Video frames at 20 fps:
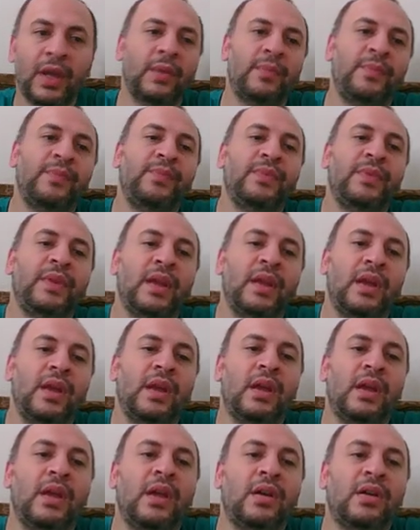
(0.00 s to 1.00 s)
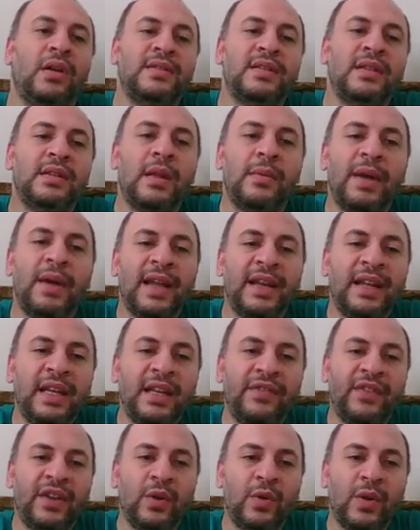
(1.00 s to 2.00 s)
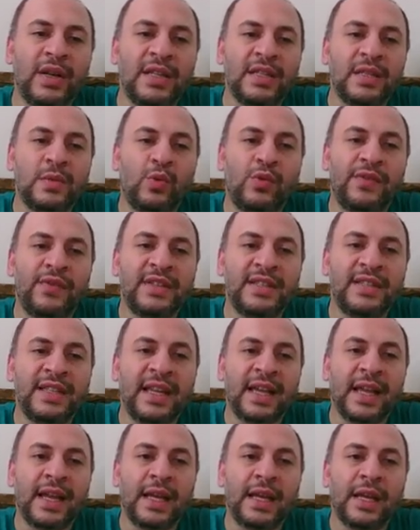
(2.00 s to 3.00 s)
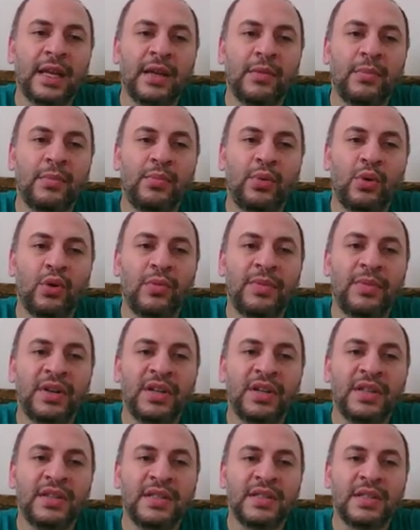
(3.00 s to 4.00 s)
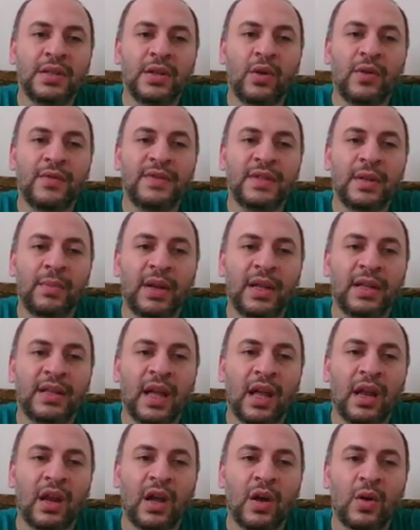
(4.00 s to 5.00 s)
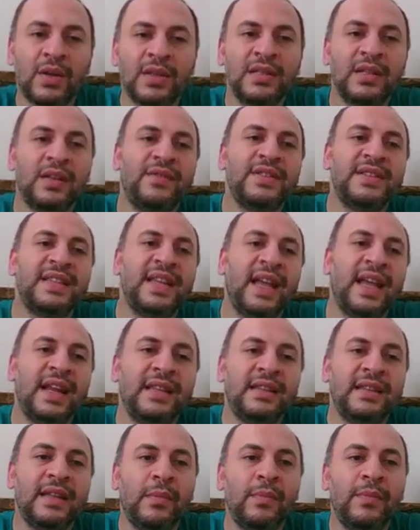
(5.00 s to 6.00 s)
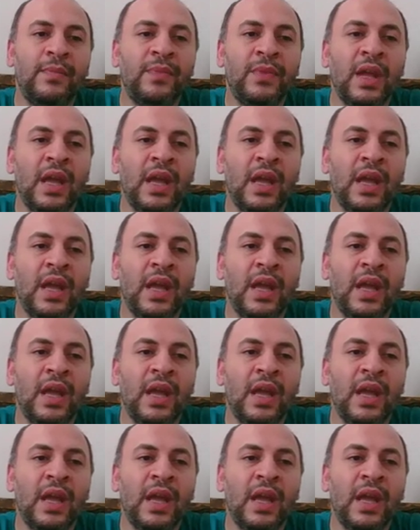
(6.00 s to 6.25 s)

طيب قصتنا بقى هنحكي في عنوان اسمه فيزيكال بروبرتيز اوف ذا بلاد الخواص الفيزيائيه للدم